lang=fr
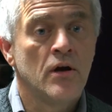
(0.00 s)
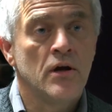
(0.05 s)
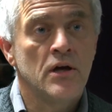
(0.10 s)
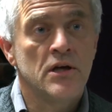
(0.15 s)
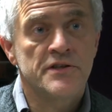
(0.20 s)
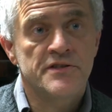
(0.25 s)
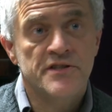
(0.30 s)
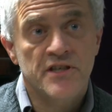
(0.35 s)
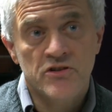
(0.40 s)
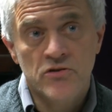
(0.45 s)
et
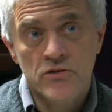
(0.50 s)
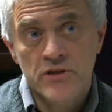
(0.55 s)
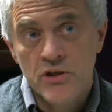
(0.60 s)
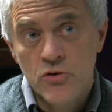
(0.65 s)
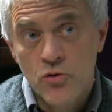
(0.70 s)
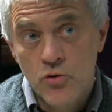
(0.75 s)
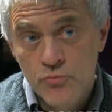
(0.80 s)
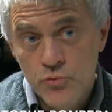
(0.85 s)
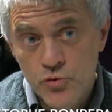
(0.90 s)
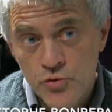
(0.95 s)
les élections des
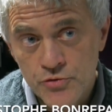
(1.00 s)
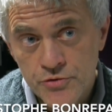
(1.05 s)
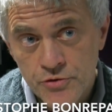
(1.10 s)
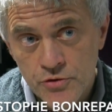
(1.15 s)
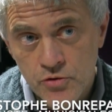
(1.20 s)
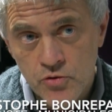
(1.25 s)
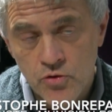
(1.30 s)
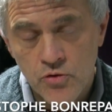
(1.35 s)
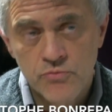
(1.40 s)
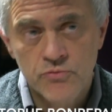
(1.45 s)
communautés
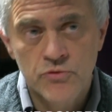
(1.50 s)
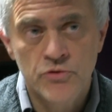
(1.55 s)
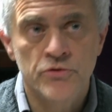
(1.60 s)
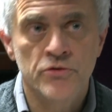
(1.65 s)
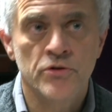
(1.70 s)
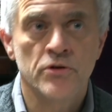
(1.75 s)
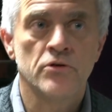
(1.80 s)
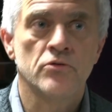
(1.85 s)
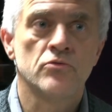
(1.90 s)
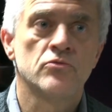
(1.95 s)
de
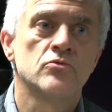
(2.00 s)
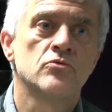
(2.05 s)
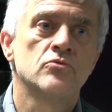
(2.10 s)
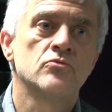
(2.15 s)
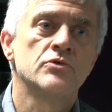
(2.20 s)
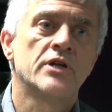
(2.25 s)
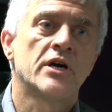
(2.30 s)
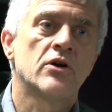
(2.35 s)
communes ou